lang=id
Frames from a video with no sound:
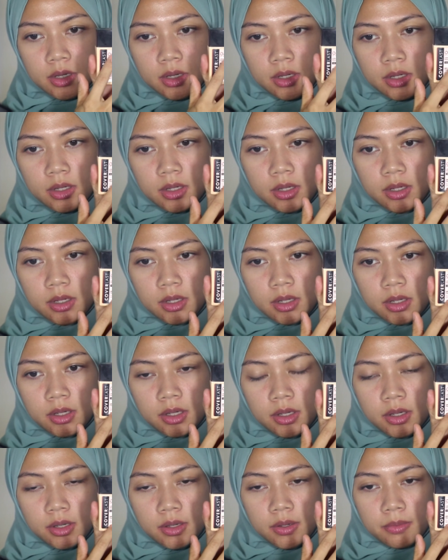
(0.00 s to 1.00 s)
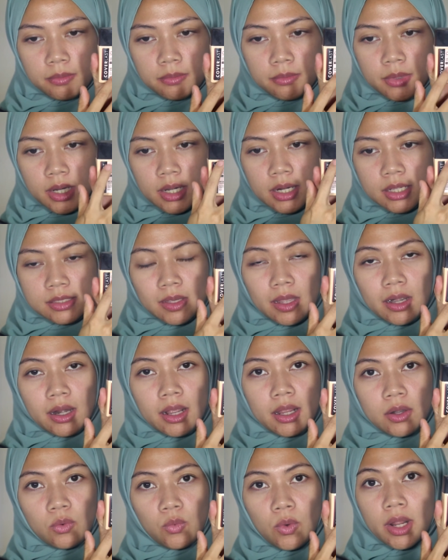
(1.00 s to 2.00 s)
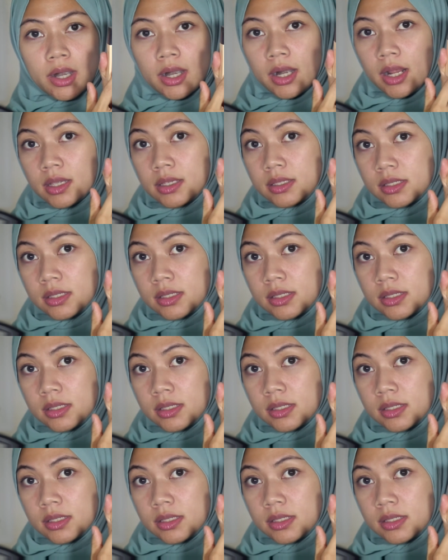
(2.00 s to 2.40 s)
uh, berdasarkan warna